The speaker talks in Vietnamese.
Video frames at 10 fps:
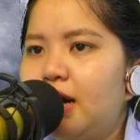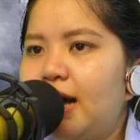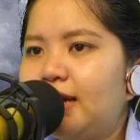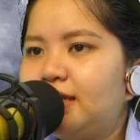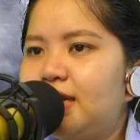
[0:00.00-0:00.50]

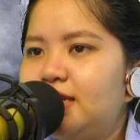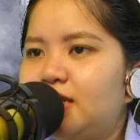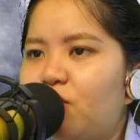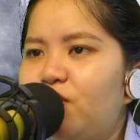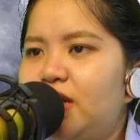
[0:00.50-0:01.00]
Hạn chế
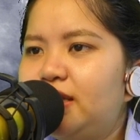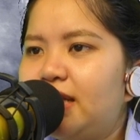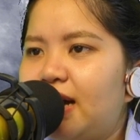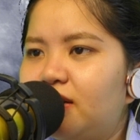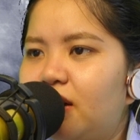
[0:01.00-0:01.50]
6 vị
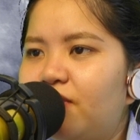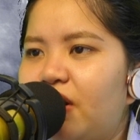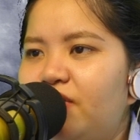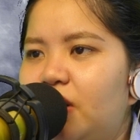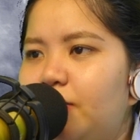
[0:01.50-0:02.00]
linh tàng,
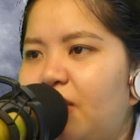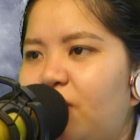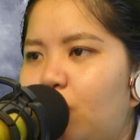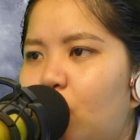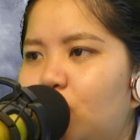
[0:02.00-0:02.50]
phá vỡ
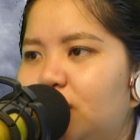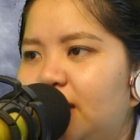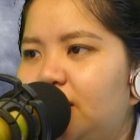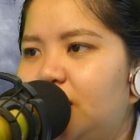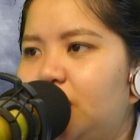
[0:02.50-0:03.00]
màn phòng hộ của
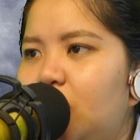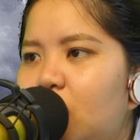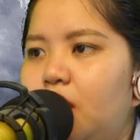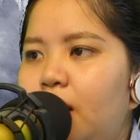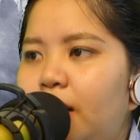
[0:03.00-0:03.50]
Thanh tri
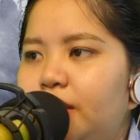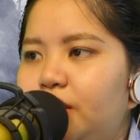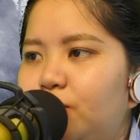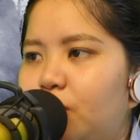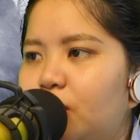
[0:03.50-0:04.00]

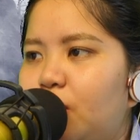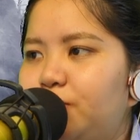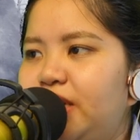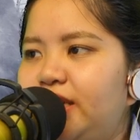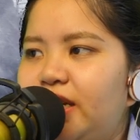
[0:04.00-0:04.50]
Dùng khói
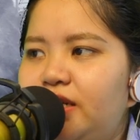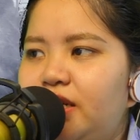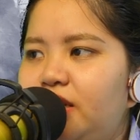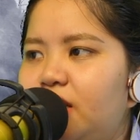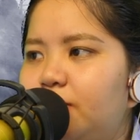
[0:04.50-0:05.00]
độc giết chết
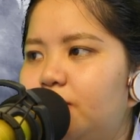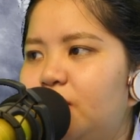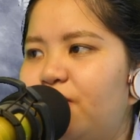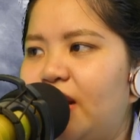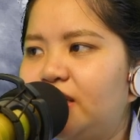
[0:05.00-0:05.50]
ít
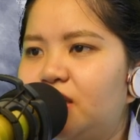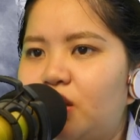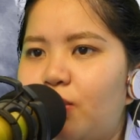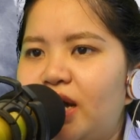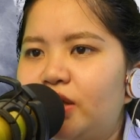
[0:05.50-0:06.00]
nhất 10 vạn
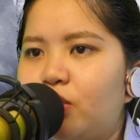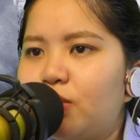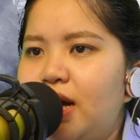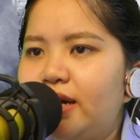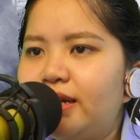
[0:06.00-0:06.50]
nhân tộc hai
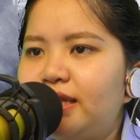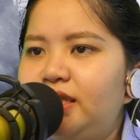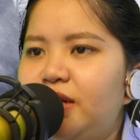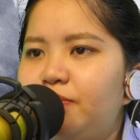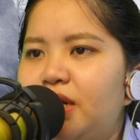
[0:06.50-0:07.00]
tộc,
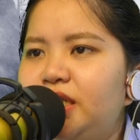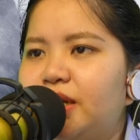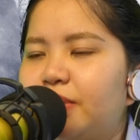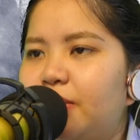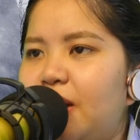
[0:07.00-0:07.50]
đánh chết mấy
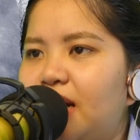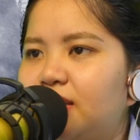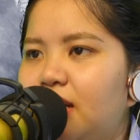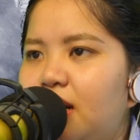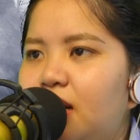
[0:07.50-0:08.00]
trăm kim
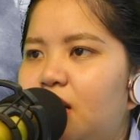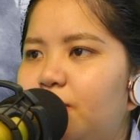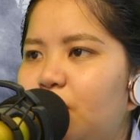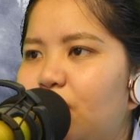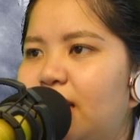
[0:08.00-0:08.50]
đan,
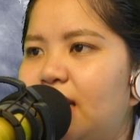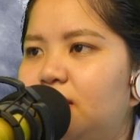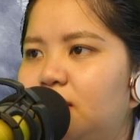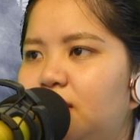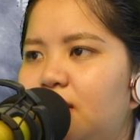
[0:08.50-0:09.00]
hơn 10 nguyên
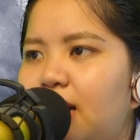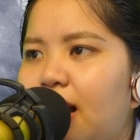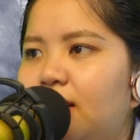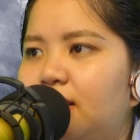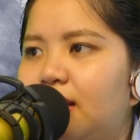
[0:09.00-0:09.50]
anh, tất
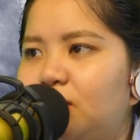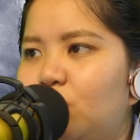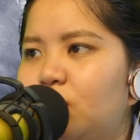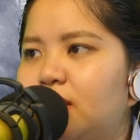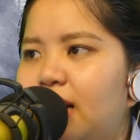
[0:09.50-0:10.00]
cả là
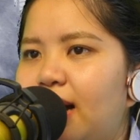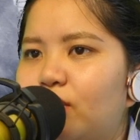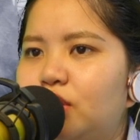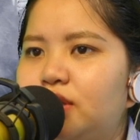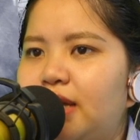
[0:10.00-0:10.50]
chỗ cực
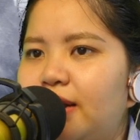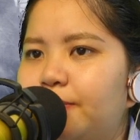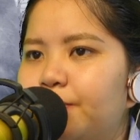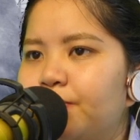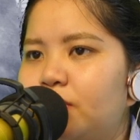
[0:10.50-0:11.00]
hạn của hư
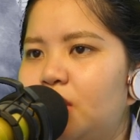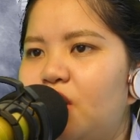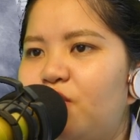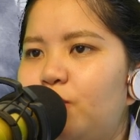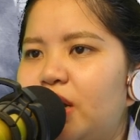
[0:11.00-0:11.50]
thanh
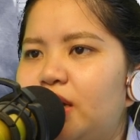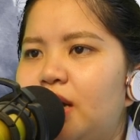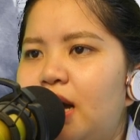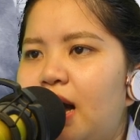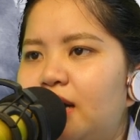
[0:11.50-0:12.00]
Giờ phút
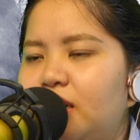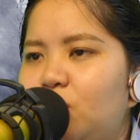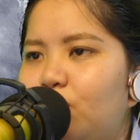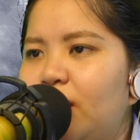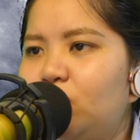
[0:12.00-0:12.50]
này, hắn
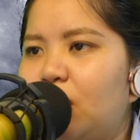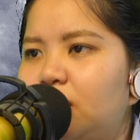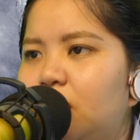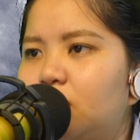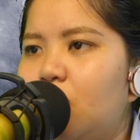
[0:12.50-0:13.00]
đã dùng hết
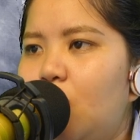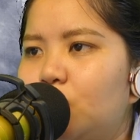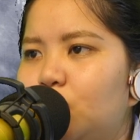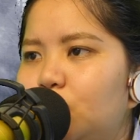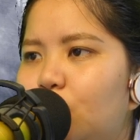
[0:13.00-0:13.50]
toàn lực,
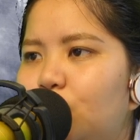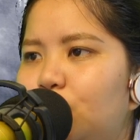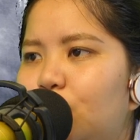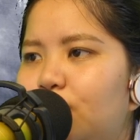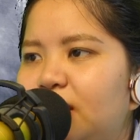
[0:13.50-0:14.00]
cuối
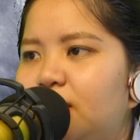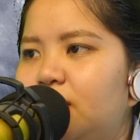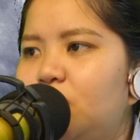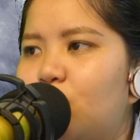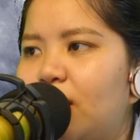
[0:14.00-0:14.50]
cùng cũng đã
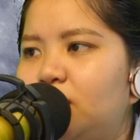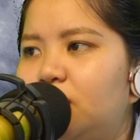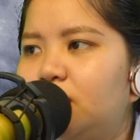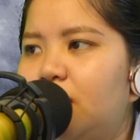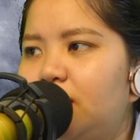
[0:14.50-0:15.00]
tới được quảng
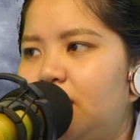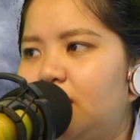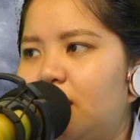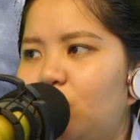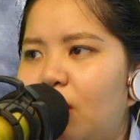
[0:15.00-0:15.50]
trường,
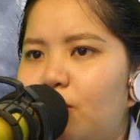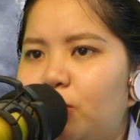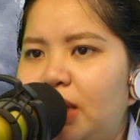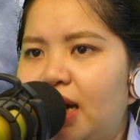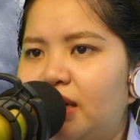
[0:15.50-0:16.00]
nhìn thấy
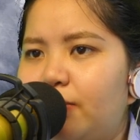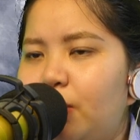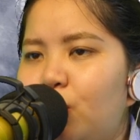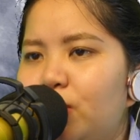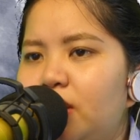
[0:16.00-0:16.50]
Đoan Mộc Tàng
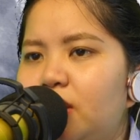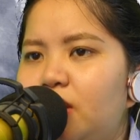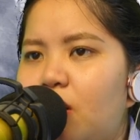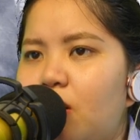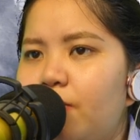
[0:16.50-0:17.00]
nằm hấp hối ở
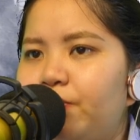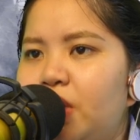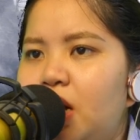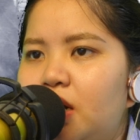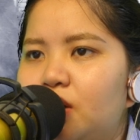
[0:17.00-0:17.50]
nơi đó.
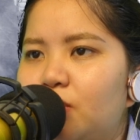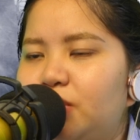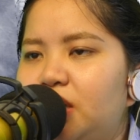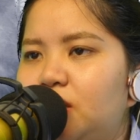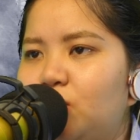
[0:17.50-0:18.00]

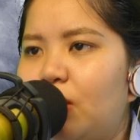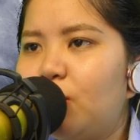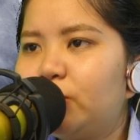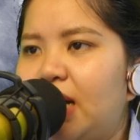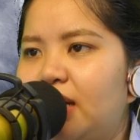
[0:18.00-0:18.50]
Độc trên người
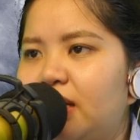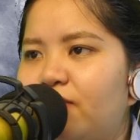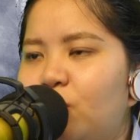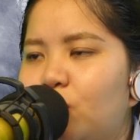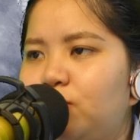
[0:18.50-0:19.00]
Đoan Mộc Tàng
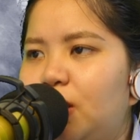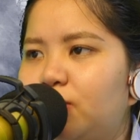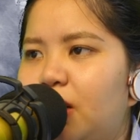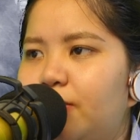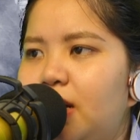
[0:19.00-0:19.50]
đã vô cùng
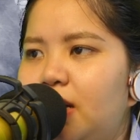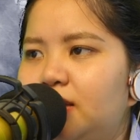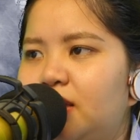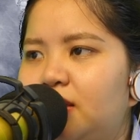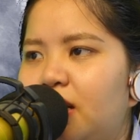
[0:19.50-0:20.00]
đồng động,
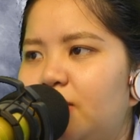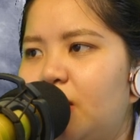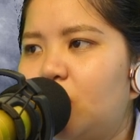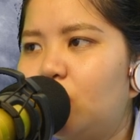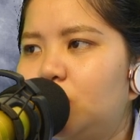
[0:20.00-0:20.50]
thân
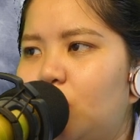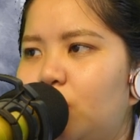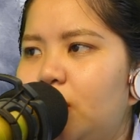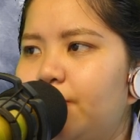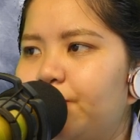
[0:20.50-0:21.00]
thể bắt đầu hư
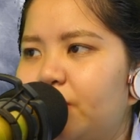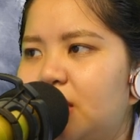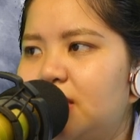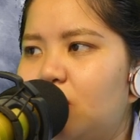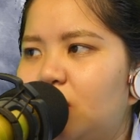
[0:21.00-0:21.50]
thối.
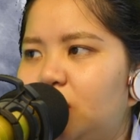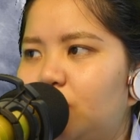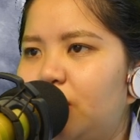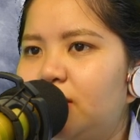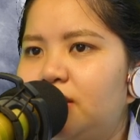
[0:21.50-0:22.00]
Sau khi
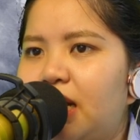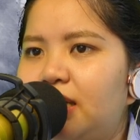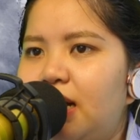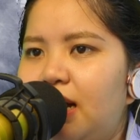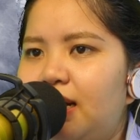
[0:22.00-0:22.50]
trông thấy hư
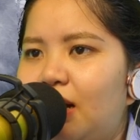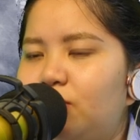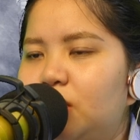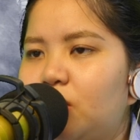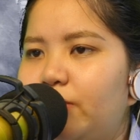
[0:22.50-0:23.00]
Thanh,
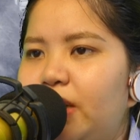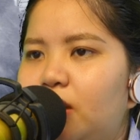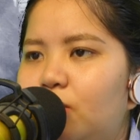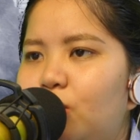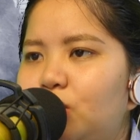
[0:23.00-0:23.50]
lão mở to
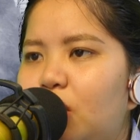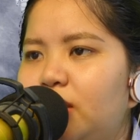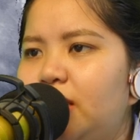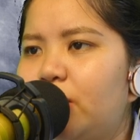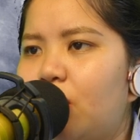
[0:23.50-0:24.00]
miệng muốn
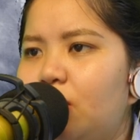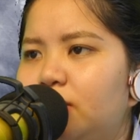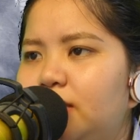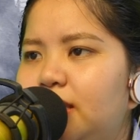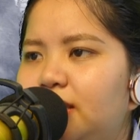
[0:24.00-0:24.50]
nói gì
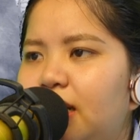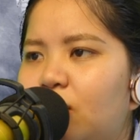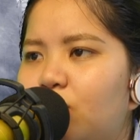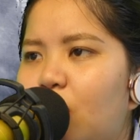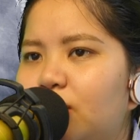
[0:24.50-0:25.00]
đó, nhưng
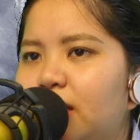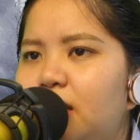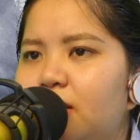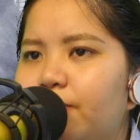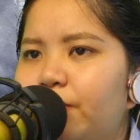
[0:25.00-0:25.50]
đã không còn
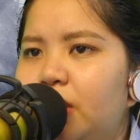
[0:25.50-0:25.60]
khí lực.